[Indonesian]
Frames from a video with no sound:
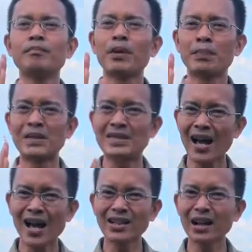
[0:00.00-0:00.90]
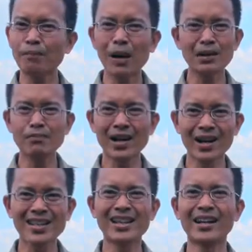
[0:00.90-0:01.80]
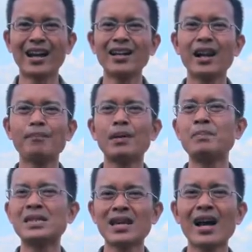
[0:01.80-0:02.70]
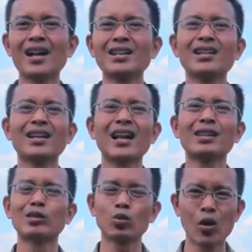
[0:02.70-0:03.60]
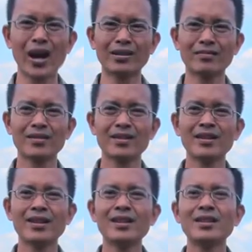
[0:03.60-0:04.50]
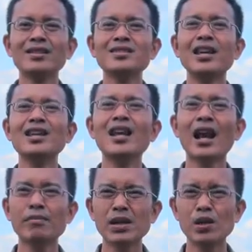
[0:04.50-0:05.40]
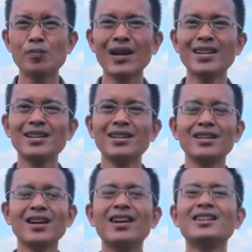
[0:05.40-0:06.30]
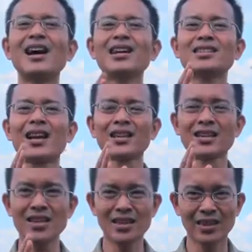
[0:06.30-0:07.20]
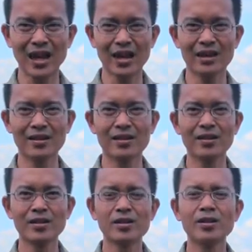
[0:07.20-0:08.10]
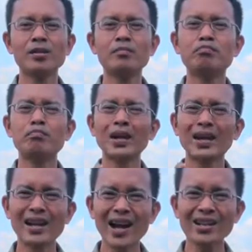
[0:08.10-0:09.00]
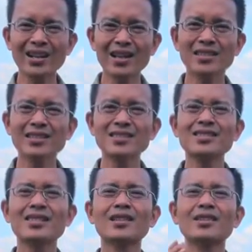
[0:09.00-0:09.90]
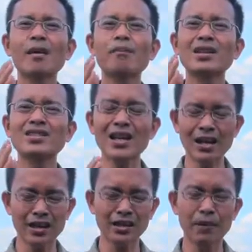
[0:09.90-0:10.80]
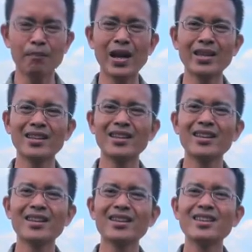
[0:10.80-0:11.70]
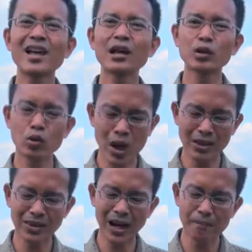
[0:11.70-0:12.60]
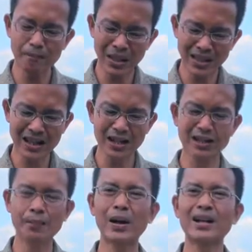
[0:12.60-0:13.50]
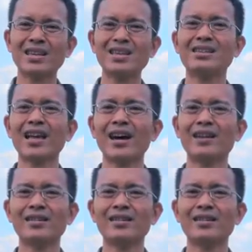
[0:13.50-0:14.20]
Perpisahan yang paling mengerikan adalah perpisahan dengan Tuhan. Jadi, dalam kehidupan ini, hendaknya kita mendengarkan setiap rencana yang terbaik yang Tuhan telah berikan kepada kita,